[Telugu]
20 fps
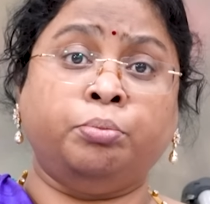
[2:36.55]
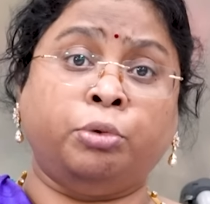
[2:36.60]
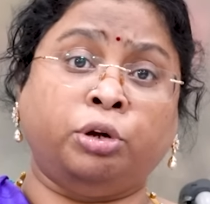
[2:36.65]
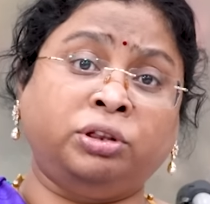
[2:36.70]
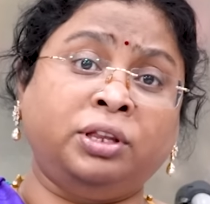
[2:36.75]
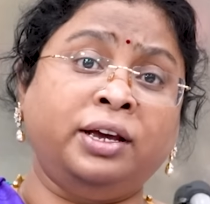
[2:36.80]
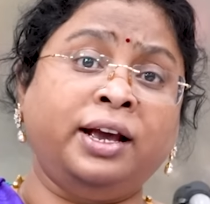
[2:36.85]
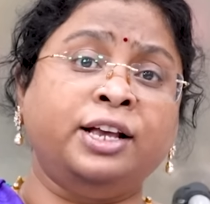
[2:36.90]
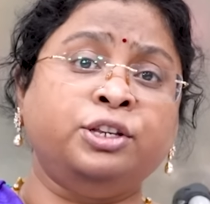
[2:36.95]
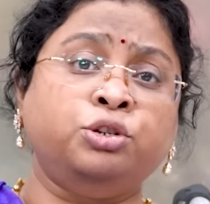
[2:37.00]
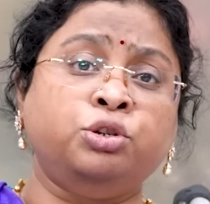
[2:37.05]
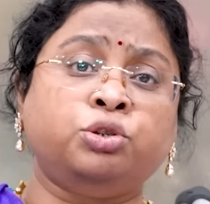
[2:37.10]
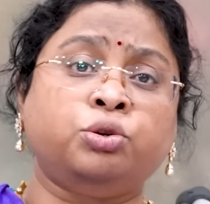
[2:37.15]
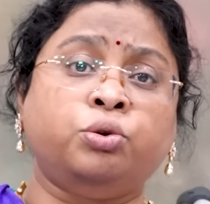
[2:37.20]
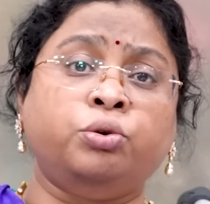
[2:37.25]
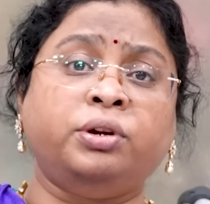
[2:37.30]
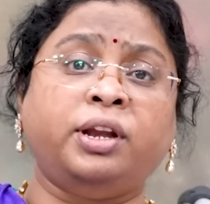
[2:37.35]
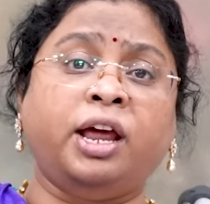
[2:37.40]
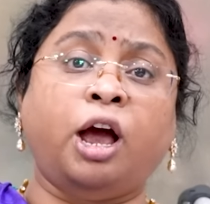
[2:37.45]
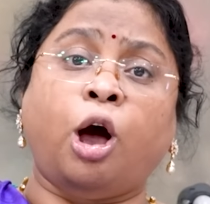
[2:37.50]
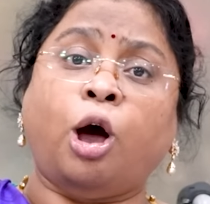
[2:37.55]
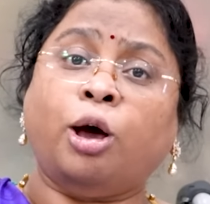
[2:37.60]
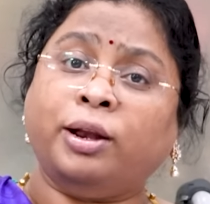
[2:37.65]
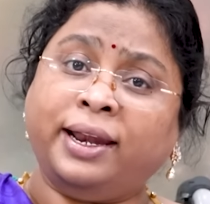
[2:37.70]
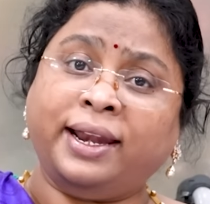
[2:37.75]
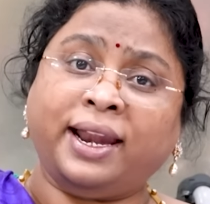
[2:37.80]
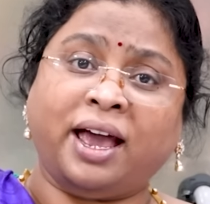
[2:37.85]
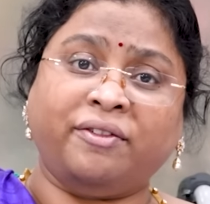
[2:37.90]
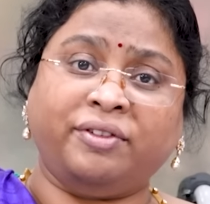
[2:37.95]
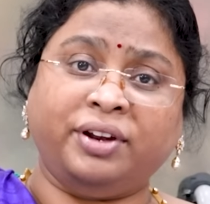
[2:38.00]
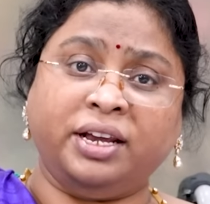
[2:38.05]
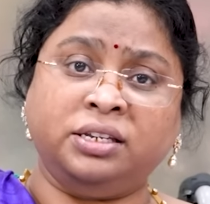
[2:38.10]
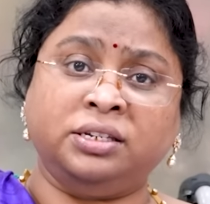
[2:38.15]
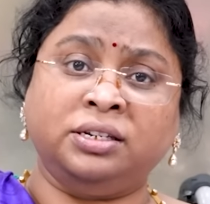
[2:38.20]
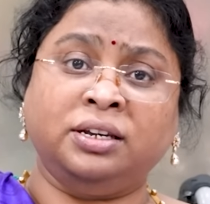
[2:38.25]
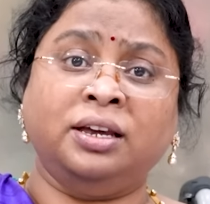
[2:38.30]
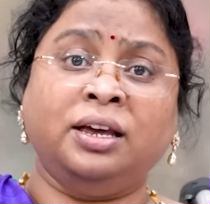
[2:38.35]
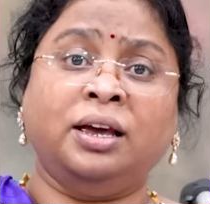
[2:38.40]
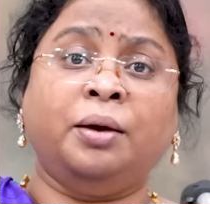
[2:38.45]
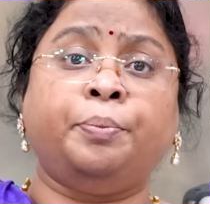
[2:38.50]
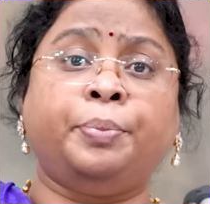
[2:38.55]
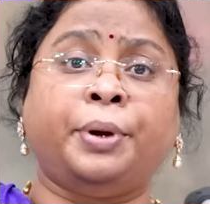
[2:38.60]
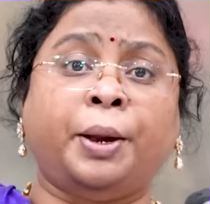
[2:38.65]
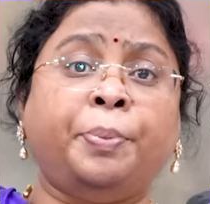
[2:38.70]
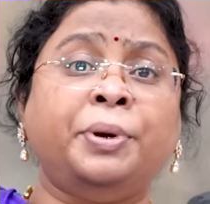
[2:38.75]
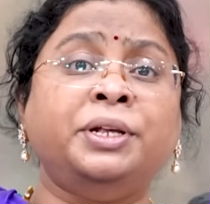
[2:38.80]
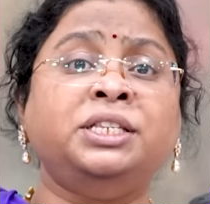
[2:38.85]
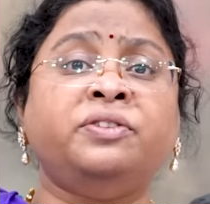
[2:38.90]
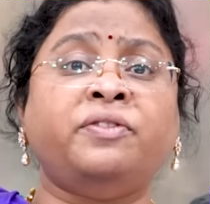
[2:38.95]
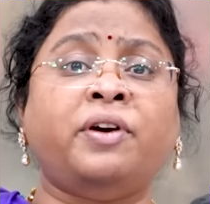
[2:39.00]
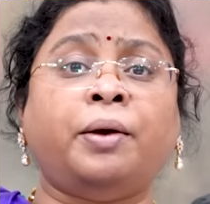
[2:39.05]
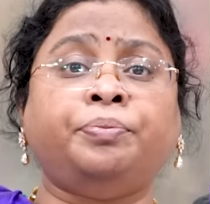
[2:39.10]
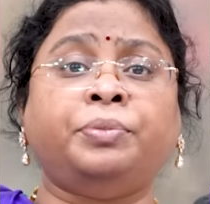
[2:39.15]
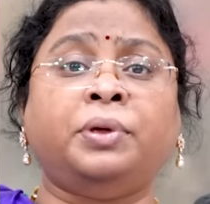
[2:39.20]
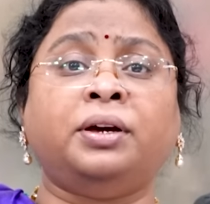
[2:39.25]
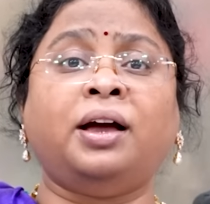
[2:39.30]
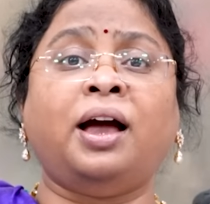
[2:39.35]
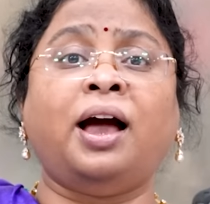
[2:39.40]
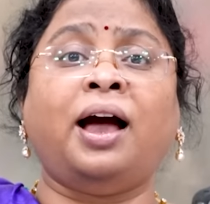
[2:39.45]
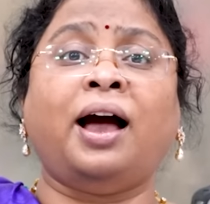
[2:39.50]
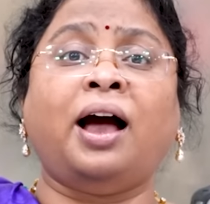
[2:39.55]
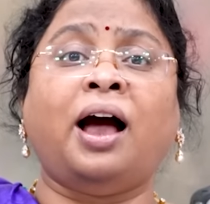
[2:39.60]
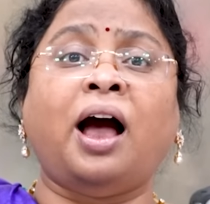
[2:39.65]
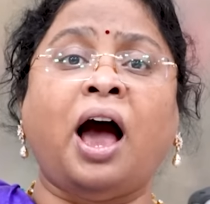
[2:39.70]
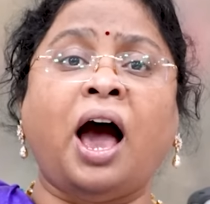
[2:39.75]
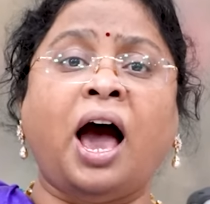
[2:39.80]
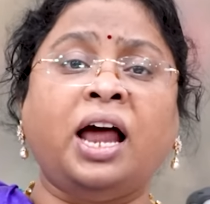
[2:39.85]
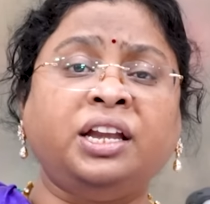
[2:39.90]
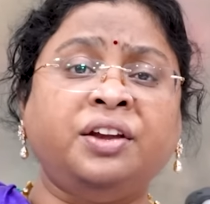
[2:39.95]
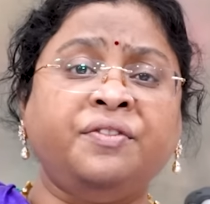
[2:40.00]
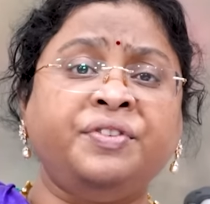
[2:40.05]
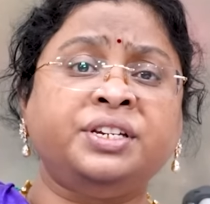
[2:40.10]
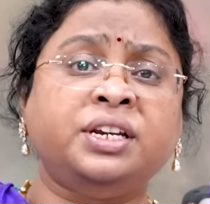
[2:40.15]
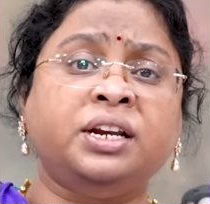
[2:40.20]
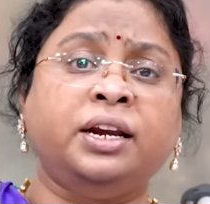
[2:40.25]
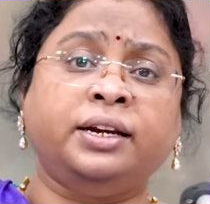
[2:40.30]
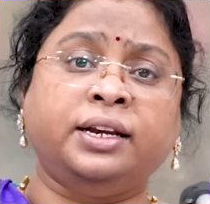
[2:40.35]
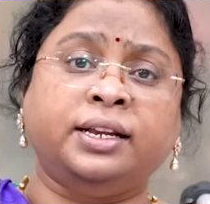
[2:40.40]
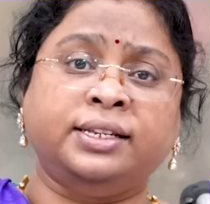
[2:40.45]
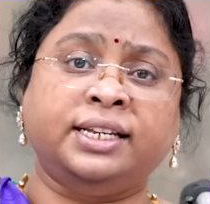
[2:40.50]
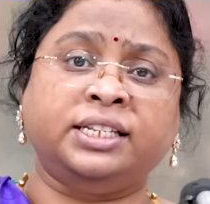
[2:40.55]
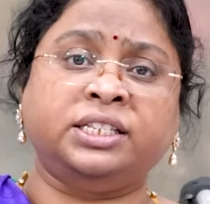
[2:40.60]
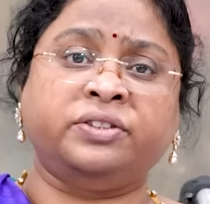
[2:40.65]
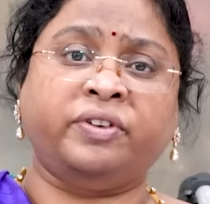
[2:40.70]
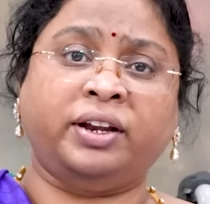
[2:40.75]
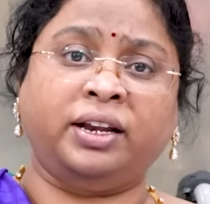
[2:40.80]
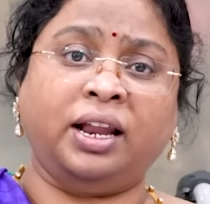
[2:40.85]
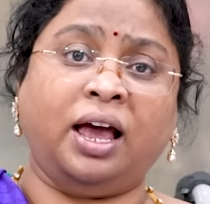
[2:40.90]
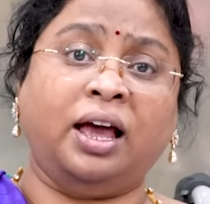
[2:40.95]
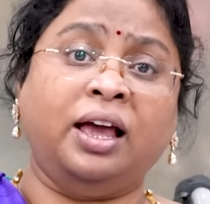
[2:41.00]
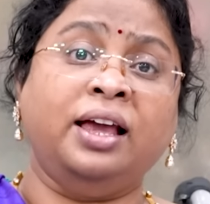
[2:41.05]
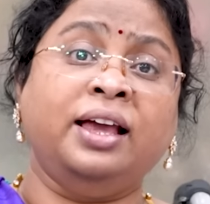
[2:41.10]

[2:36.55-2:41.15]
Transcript: మొత్తంగా చూసుకుంటే ఆన్ అండ్ యావరేజ్ ప్రపంచవ్యాప్తంగా ఆర్టిఫిషియల్ ఇంటెలిజెన్స్ వల్ల